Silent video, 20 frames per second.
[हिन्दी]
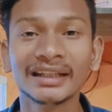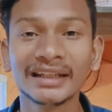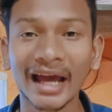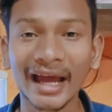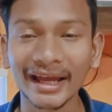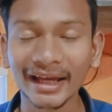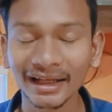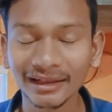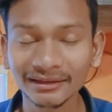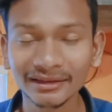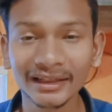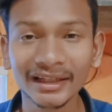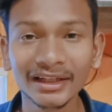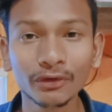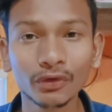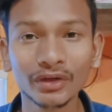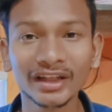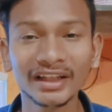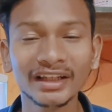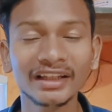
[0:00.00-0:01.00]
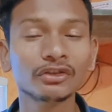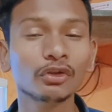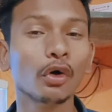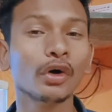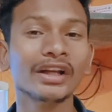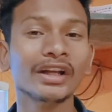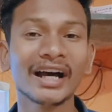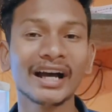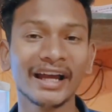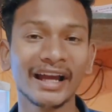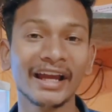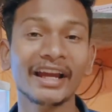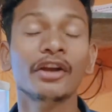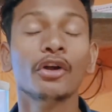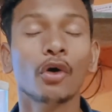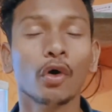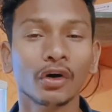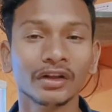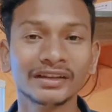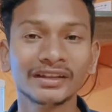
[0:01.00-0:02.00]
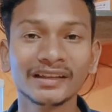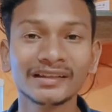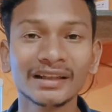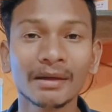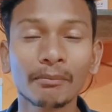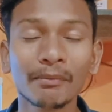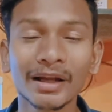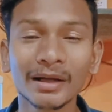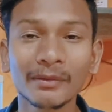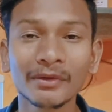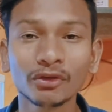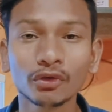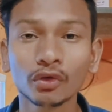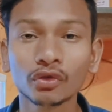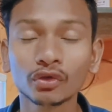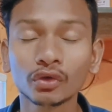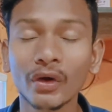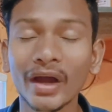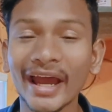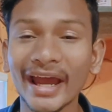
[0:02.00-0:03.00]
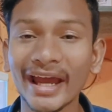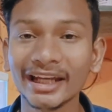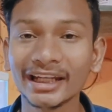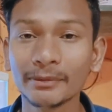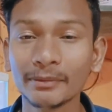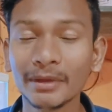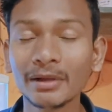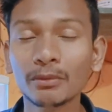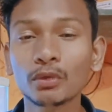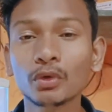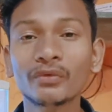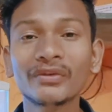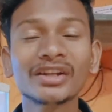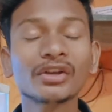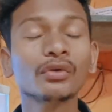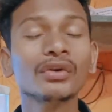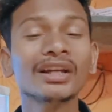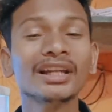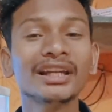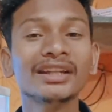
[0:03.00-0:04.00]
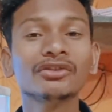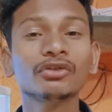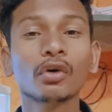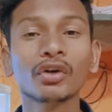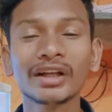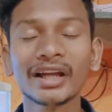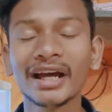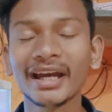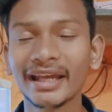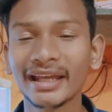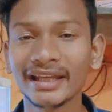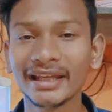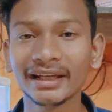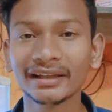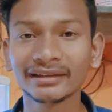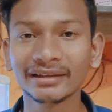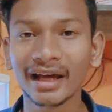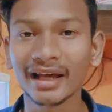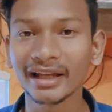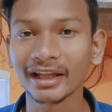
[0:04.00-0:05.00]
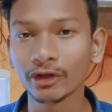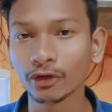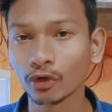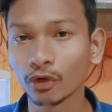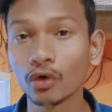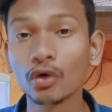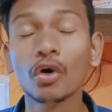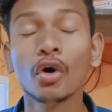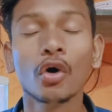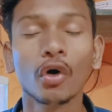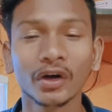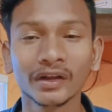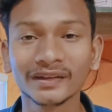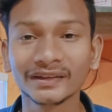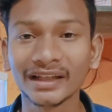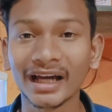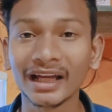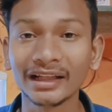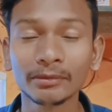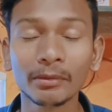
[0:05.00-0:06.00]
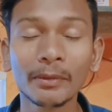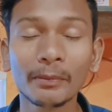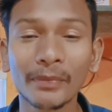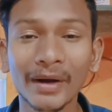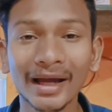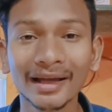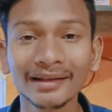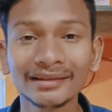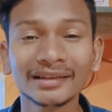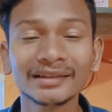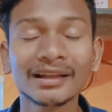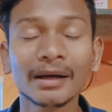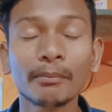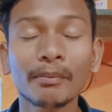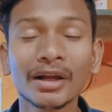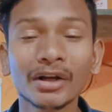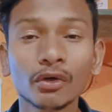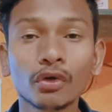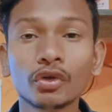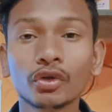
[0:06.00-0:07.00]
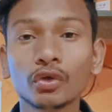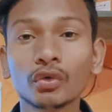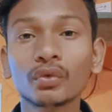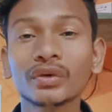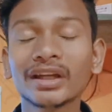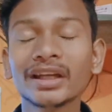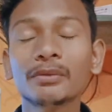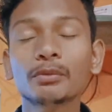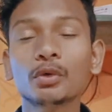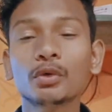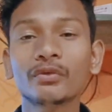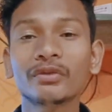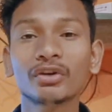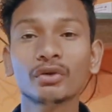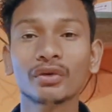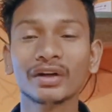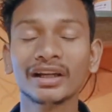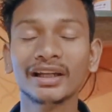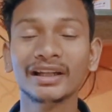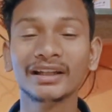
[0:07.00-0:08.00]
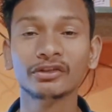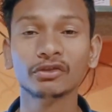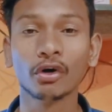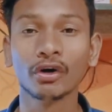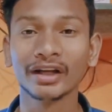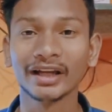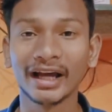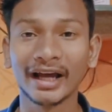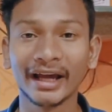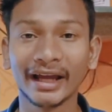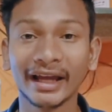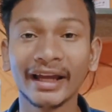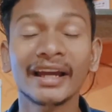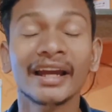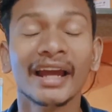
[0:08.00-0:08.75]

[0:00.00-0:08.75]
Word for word: टाइगर थ्री को रिलीज होना है और दिसंबर में दोस्तों एनिमल मूवी मूवी को रिलीज होना है एक तारीख को और साथ में 22 दिसंबर को डुंकी मूवी को रिलीज होना है